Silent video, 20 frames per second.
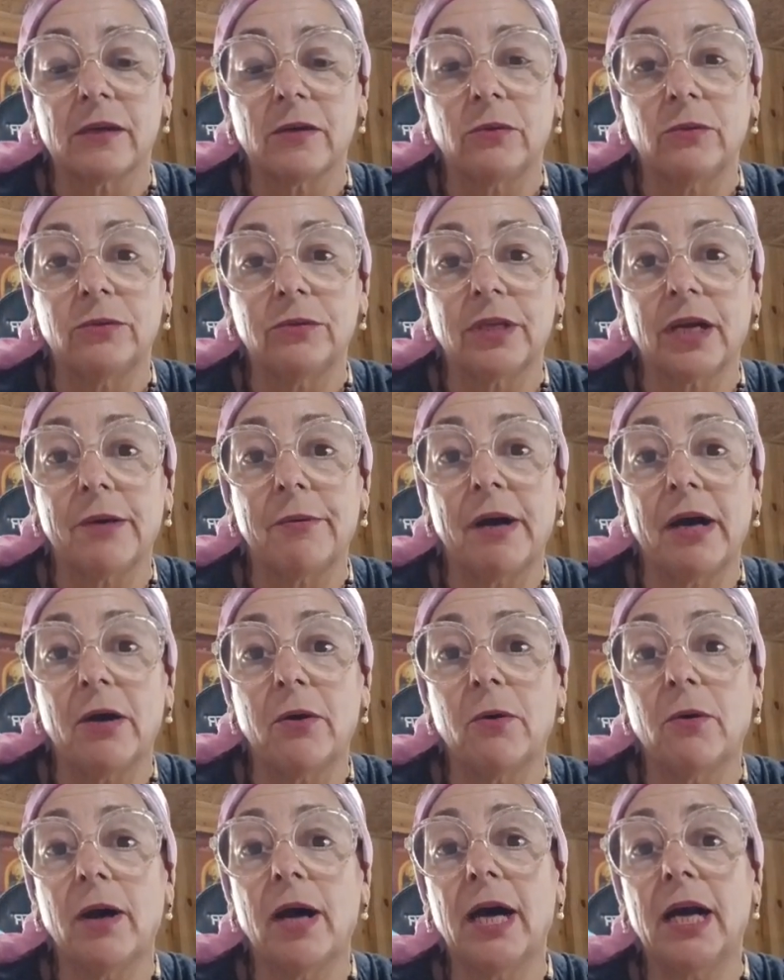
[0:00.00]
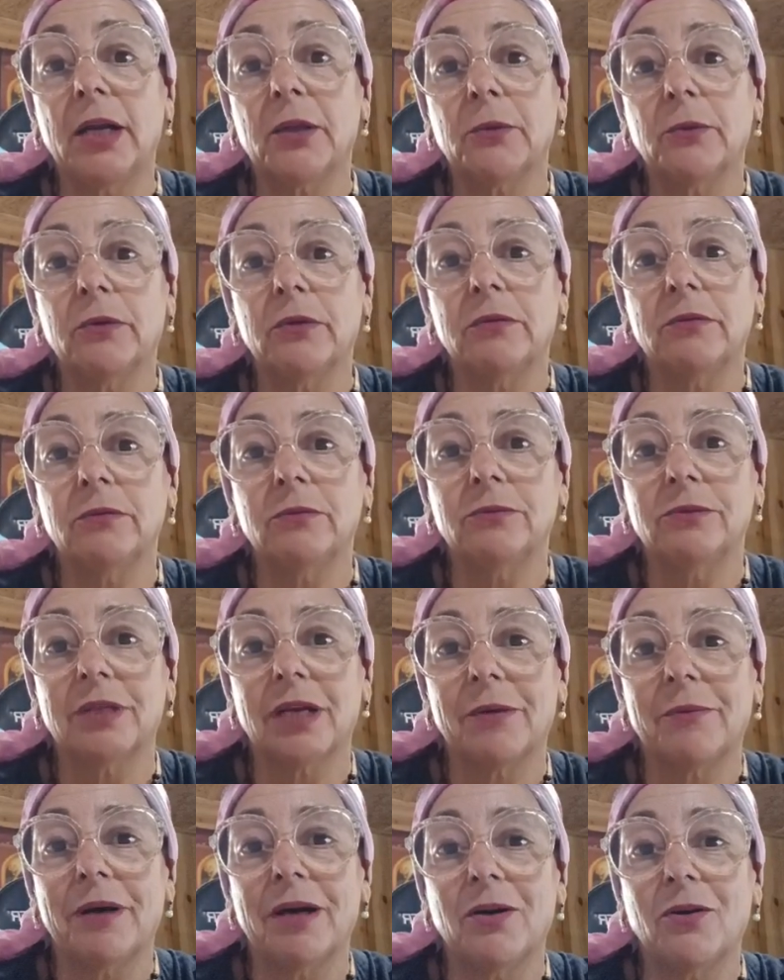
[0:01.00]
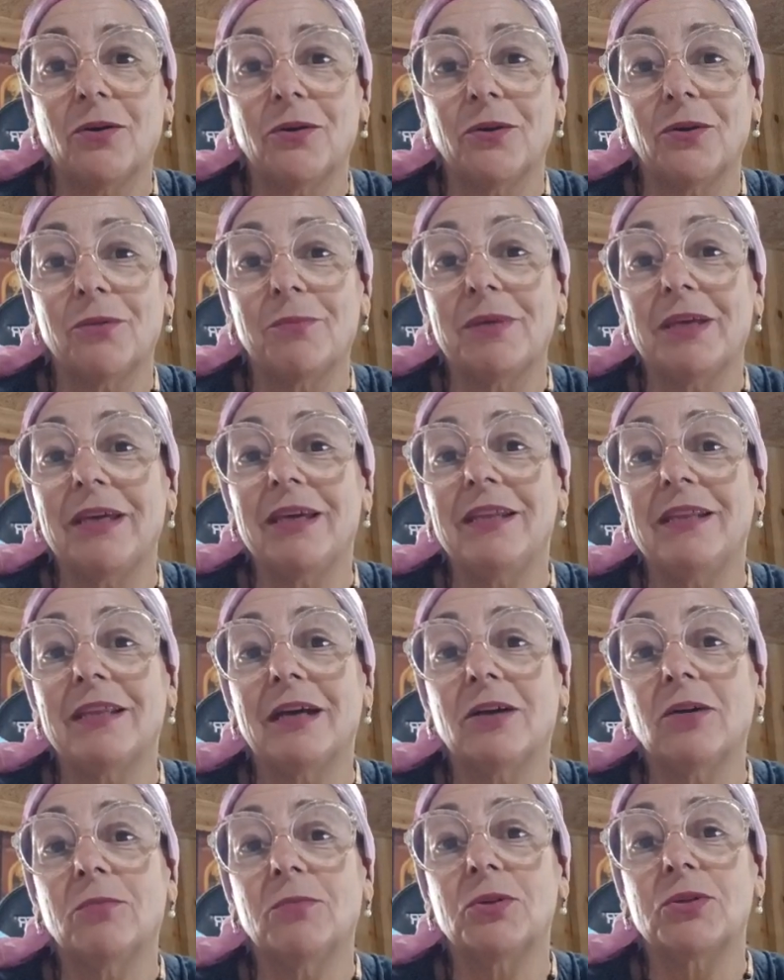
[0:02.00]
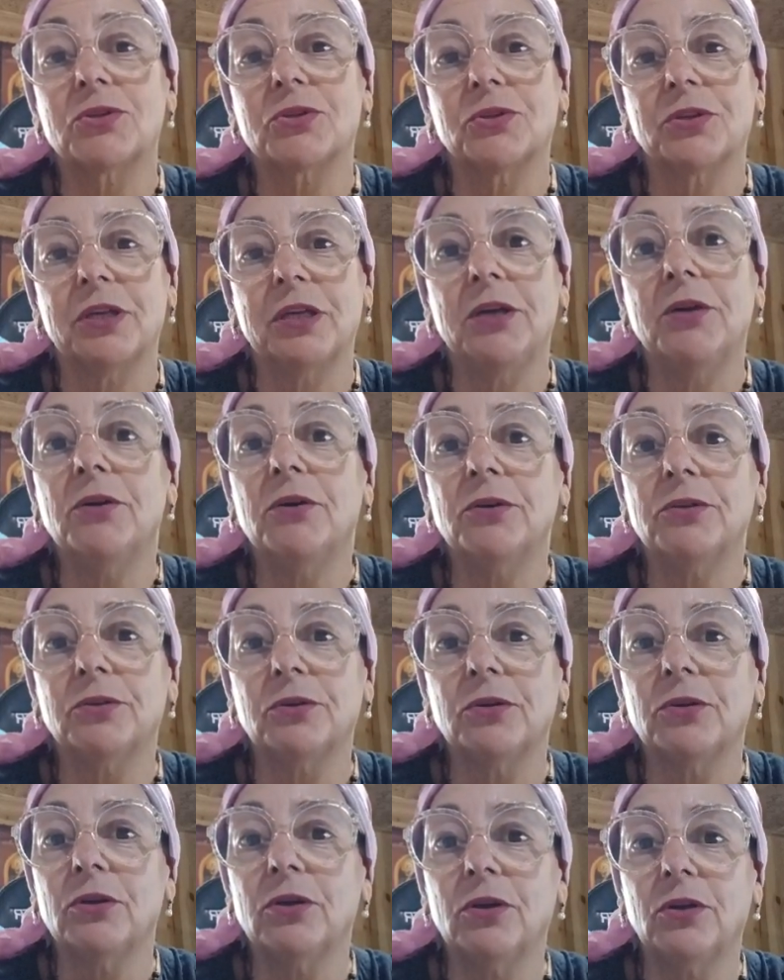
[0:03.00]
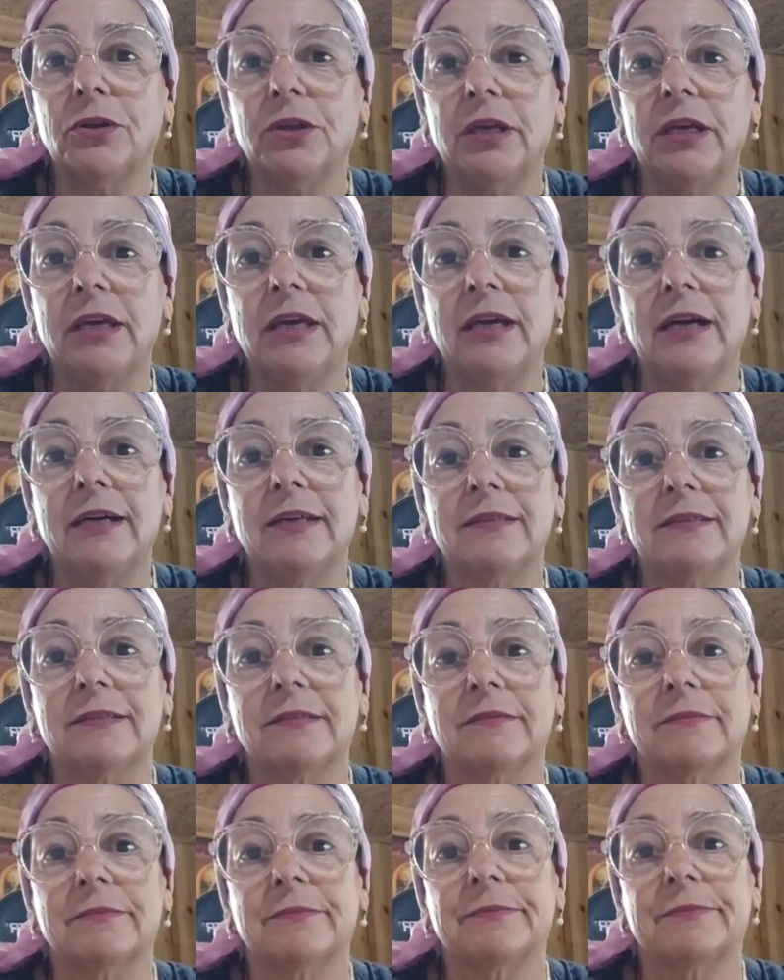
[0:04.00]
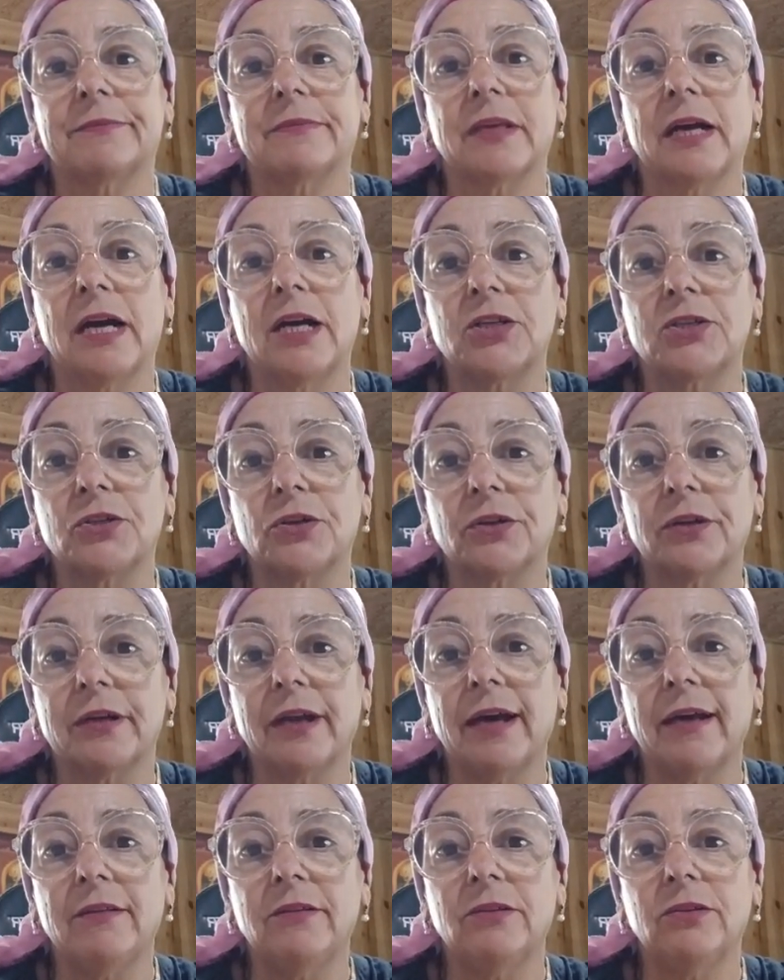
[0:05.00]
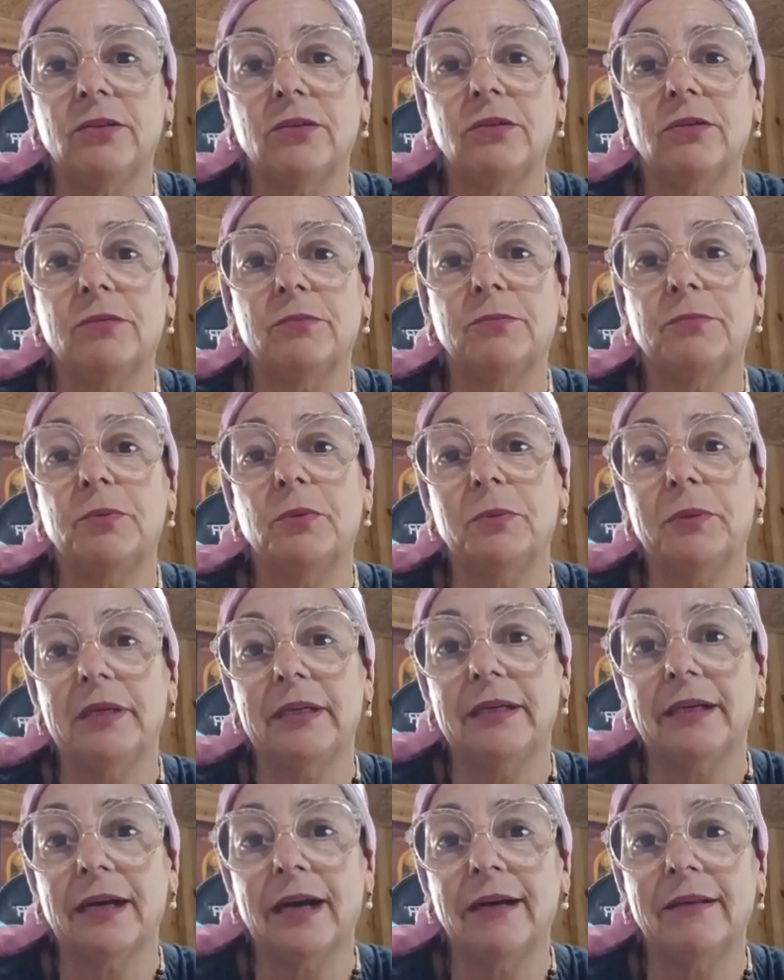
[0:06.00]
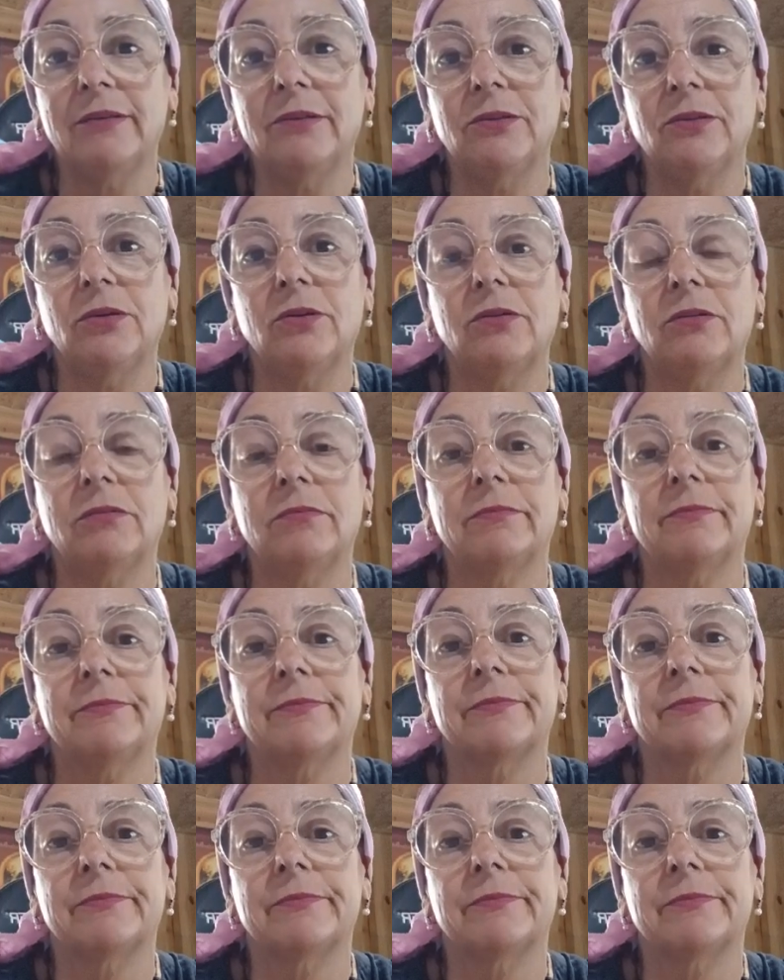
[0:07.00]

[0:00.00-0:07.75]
un trabajo arduo, un trabajo de hormiguita, como yo digo, todos los días, ayornando, publicando,